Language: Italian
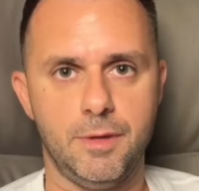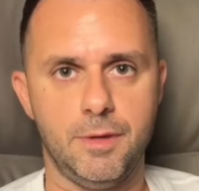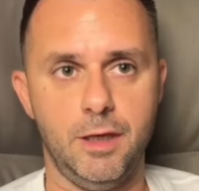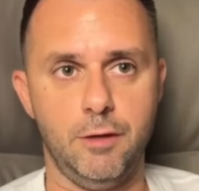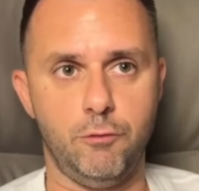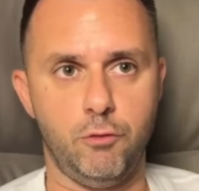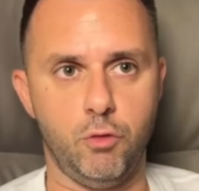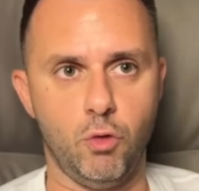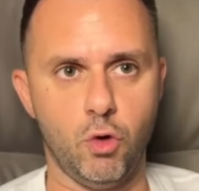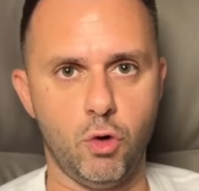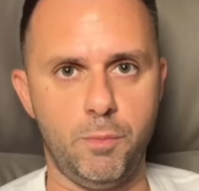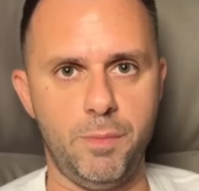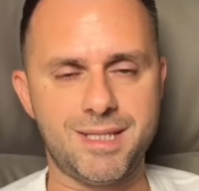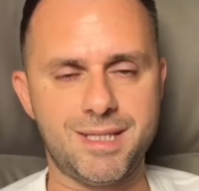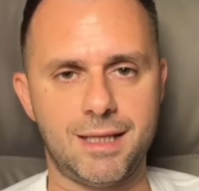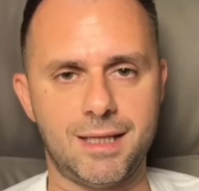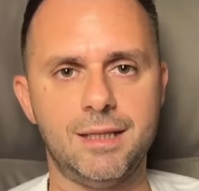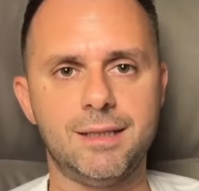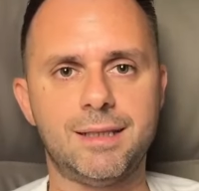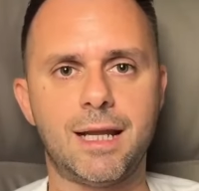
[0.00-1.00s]
I furbi
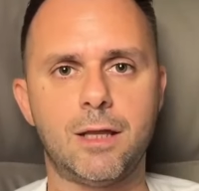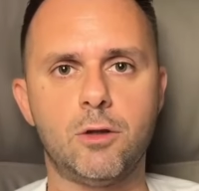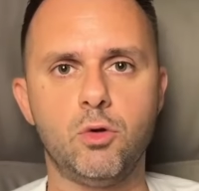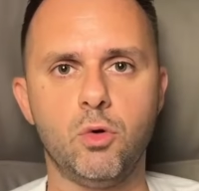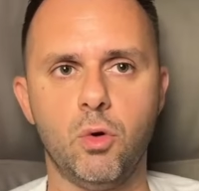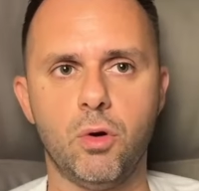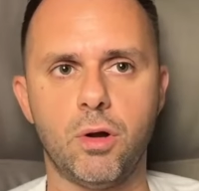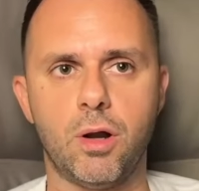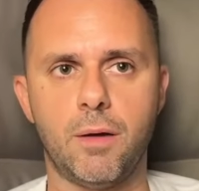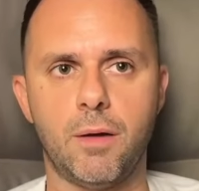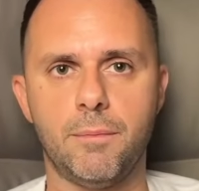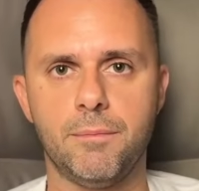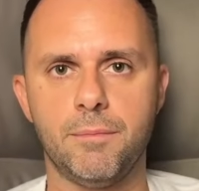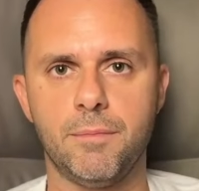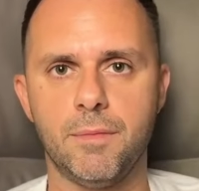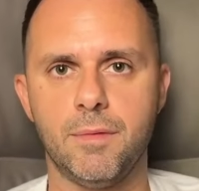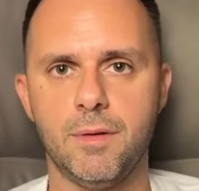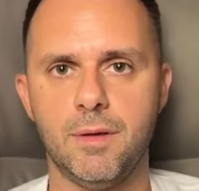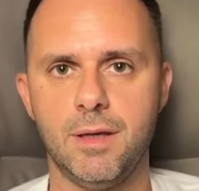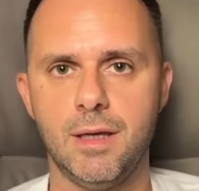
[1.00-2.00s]
stanno entrando ora
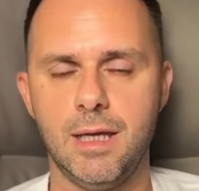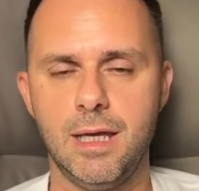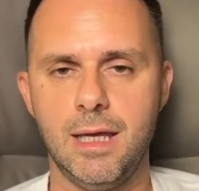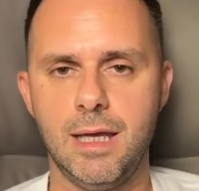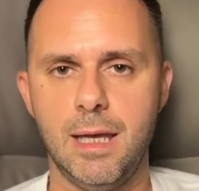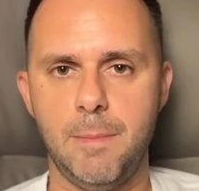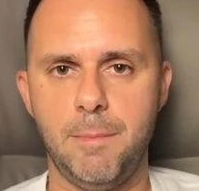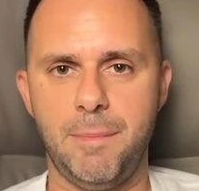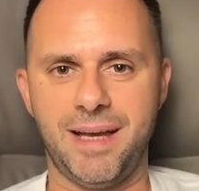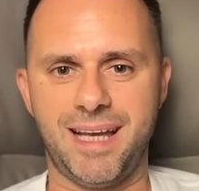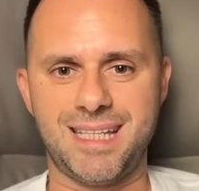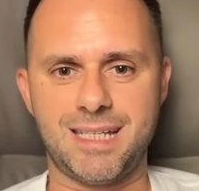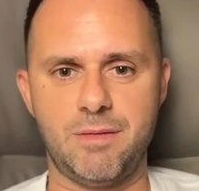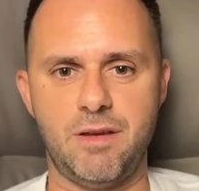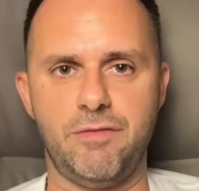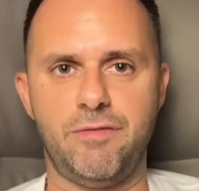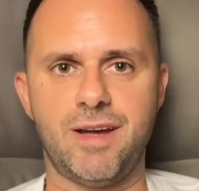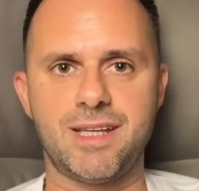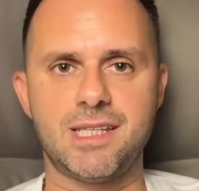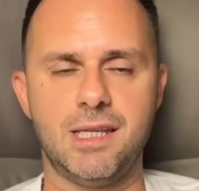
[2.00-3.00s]
perché siamo
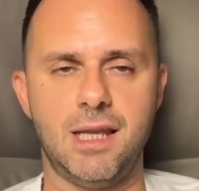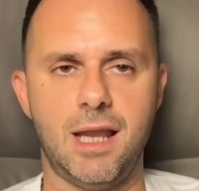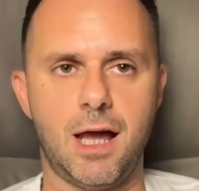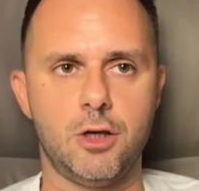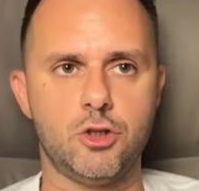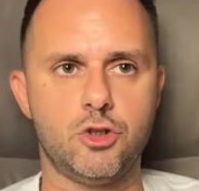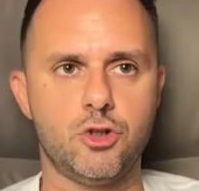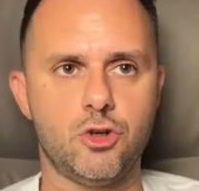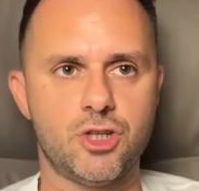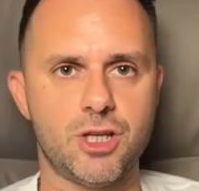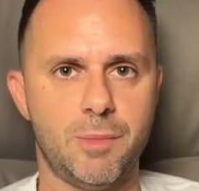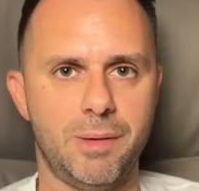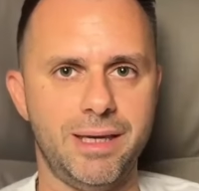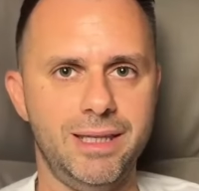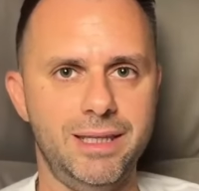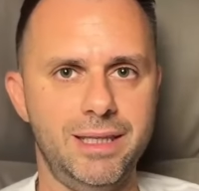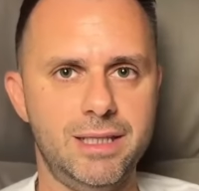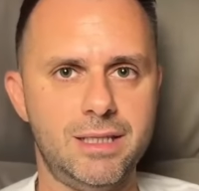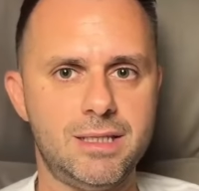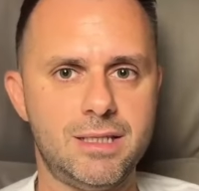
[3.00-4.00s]
in fase di lancio, siamo agli
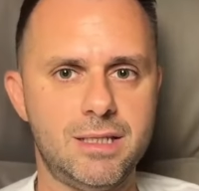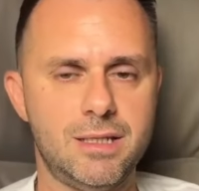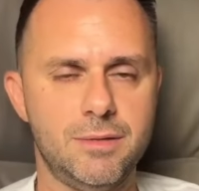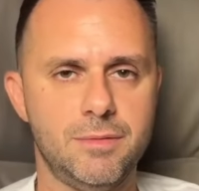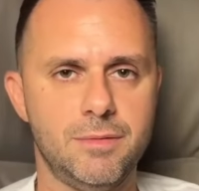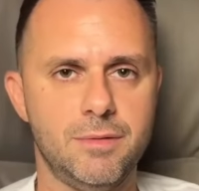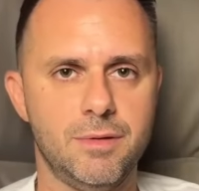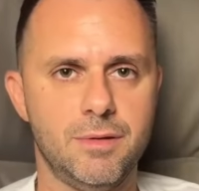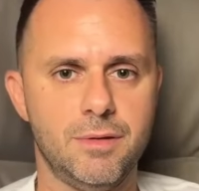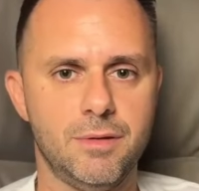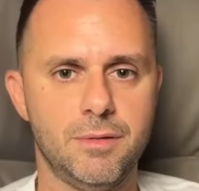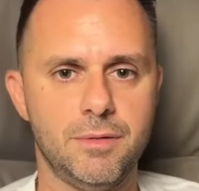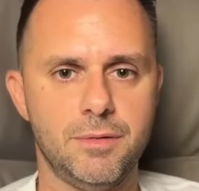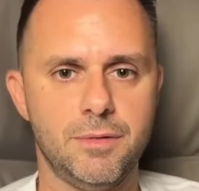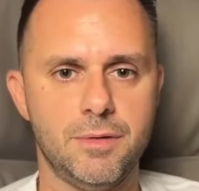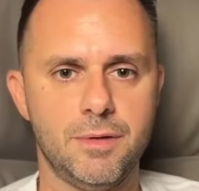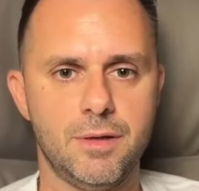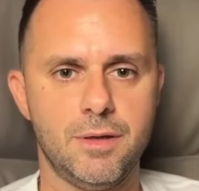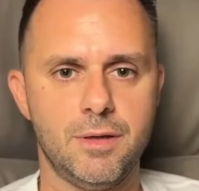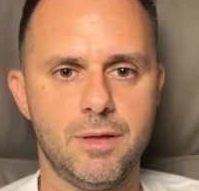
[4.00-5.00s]
inizi
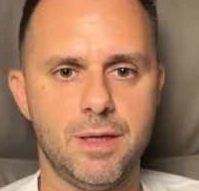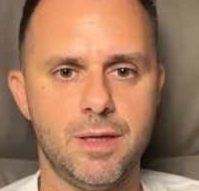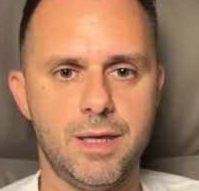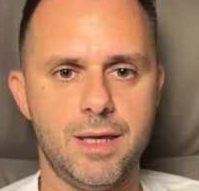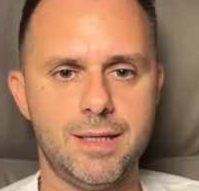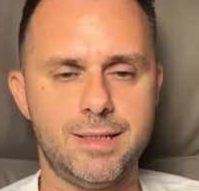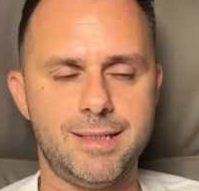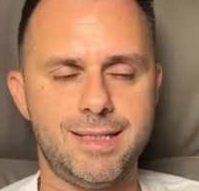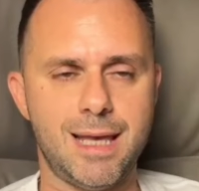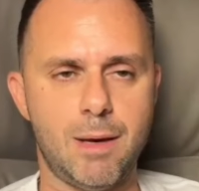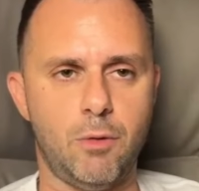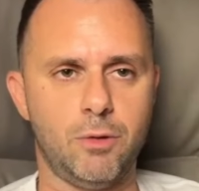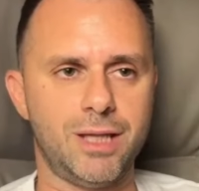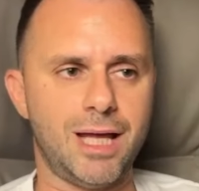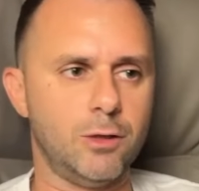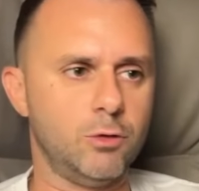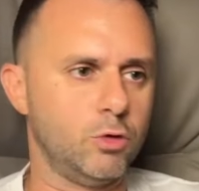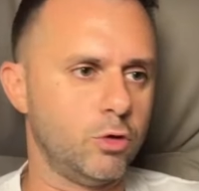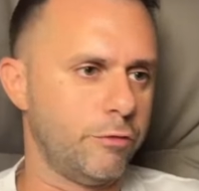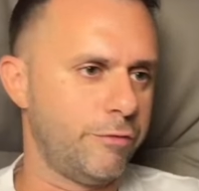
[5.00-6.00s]
e stiamo
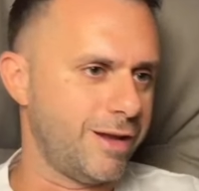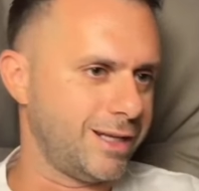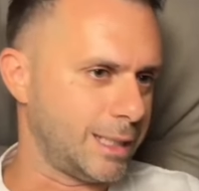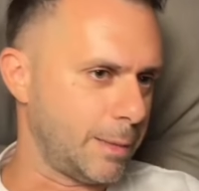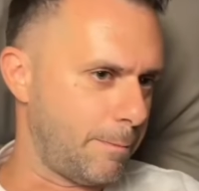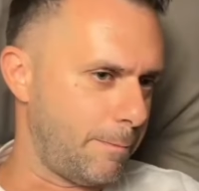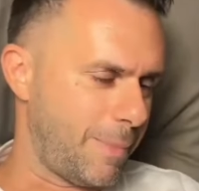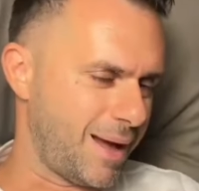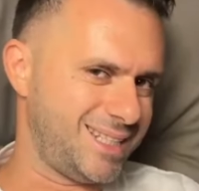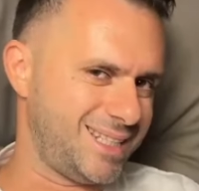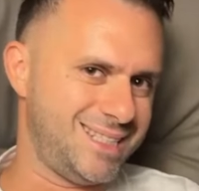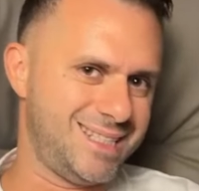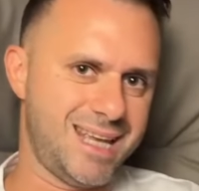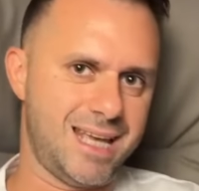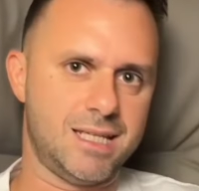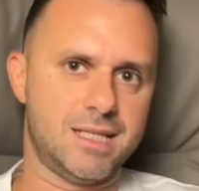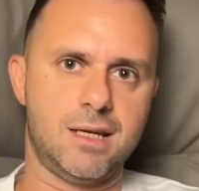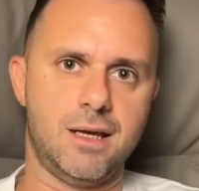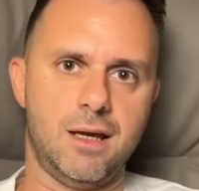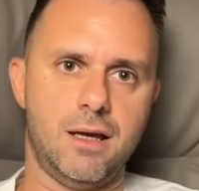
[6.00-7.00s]
dando un'offerta
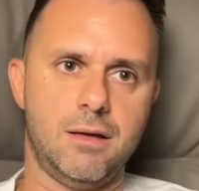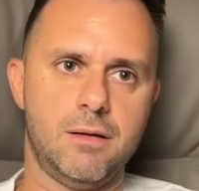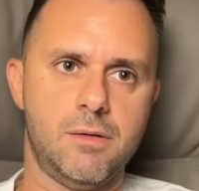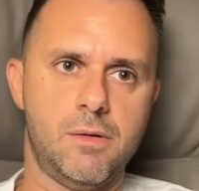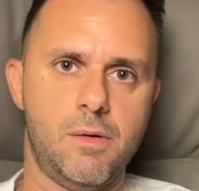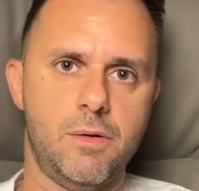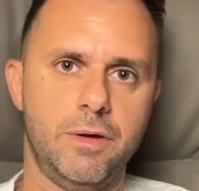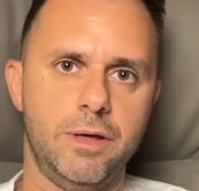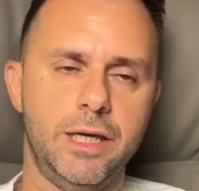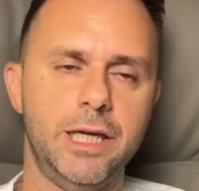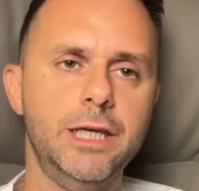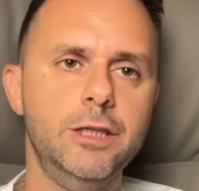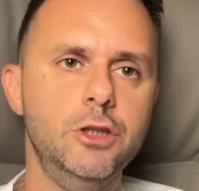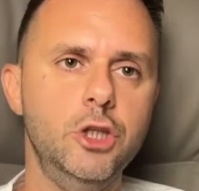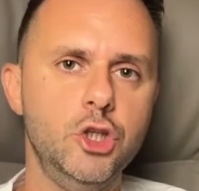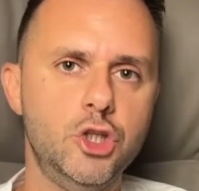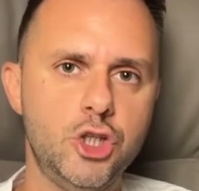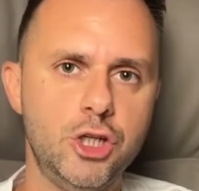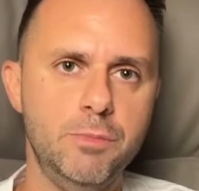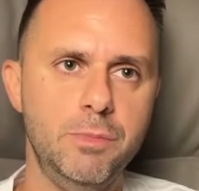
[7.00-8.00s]
pazzesca,
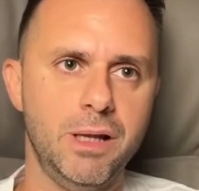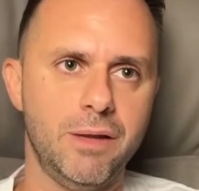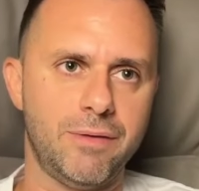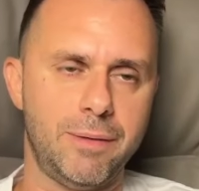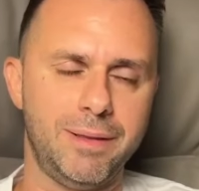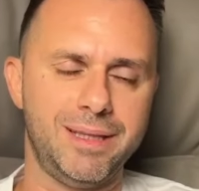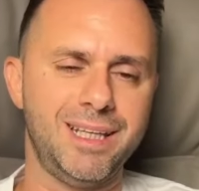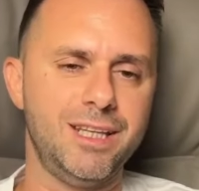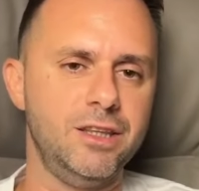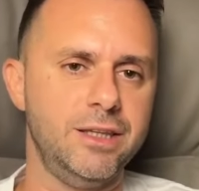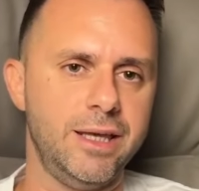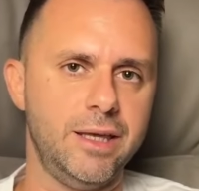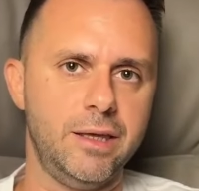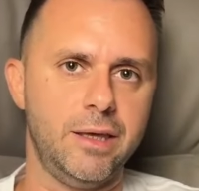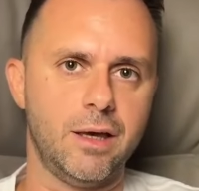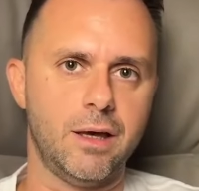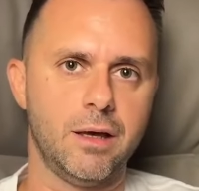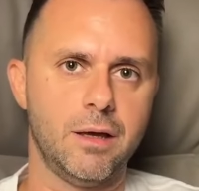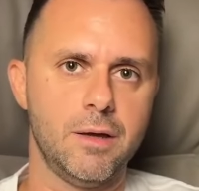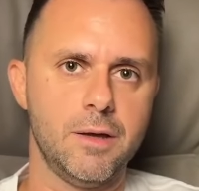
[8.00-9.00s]
indicibile, veramente
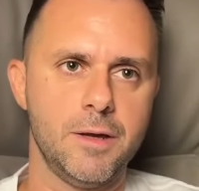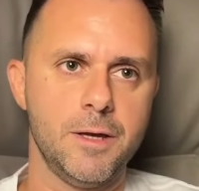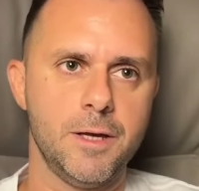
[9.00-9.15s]
indegna.